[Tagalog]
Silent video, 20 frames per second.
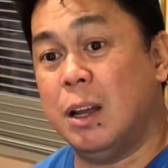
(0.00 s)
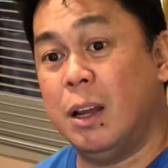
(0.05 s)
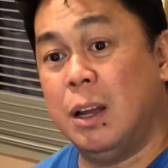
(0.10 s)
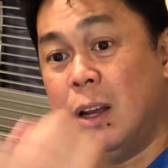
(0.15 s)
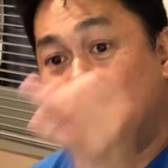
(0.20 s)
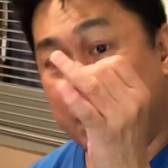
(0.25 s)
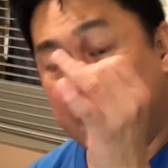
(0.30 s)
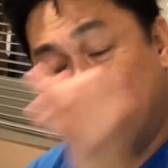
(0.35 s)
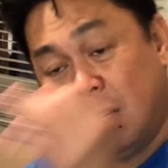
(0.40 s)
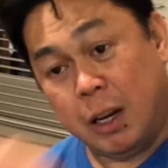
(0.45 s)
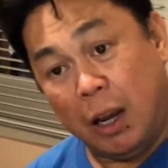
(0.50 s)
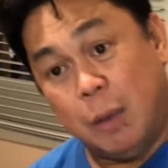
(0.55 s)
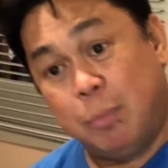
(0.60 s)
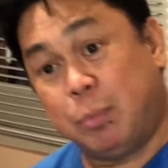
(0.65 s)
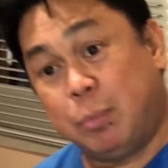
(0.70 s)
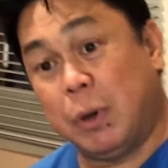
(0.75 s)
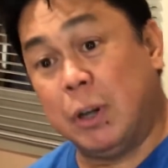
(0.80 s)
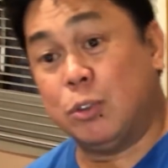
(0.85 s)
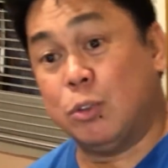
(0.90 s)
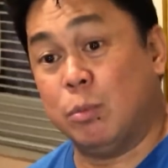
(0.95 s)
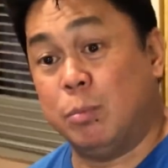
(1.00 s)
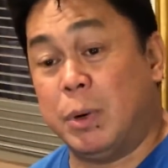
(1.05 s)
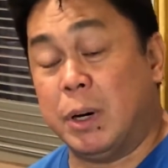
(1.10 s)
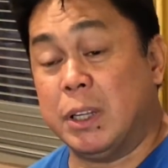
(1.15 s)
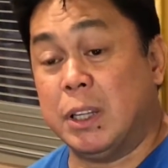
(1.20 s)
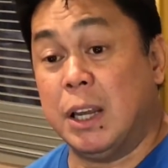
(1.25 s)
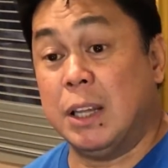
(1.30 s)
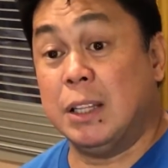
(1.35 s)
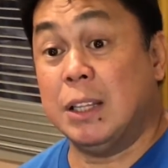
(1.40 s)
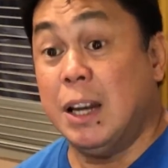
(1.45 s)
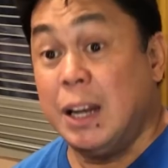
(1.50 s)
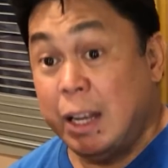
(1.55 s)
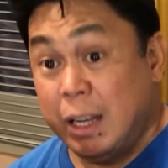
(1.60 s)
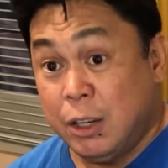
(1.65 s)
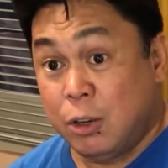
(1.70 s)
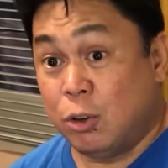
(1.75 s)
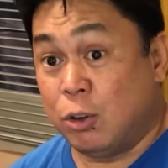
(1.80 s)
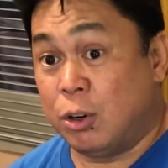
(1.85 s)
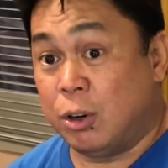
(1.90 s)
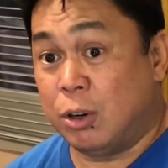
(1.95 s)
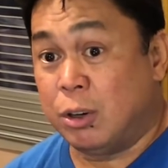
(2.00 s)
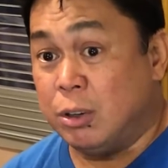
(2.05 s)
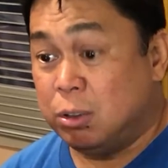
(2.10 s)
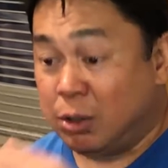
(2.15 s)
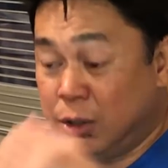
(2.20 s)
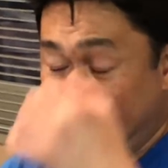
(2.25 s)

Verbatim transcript: April. And April 2, birthday ni Leon.